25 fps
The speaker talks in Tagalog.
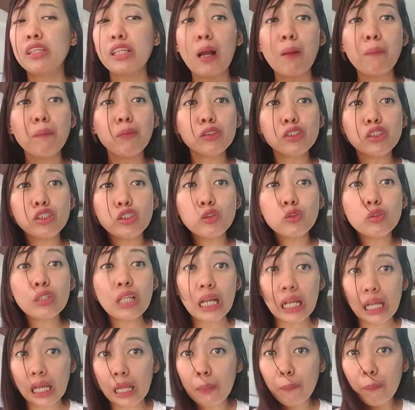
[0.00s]
Tapos yung
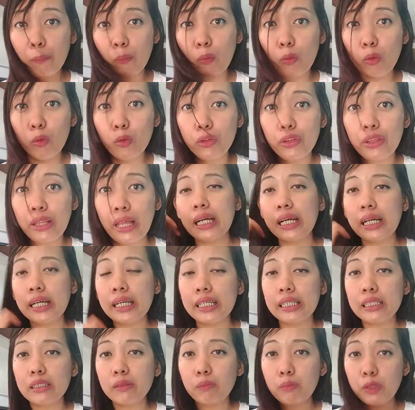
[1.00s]
tagal po
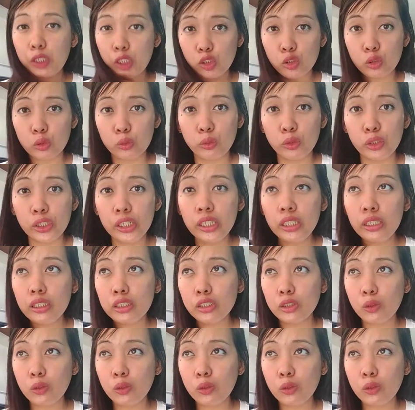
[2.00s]
ng picture.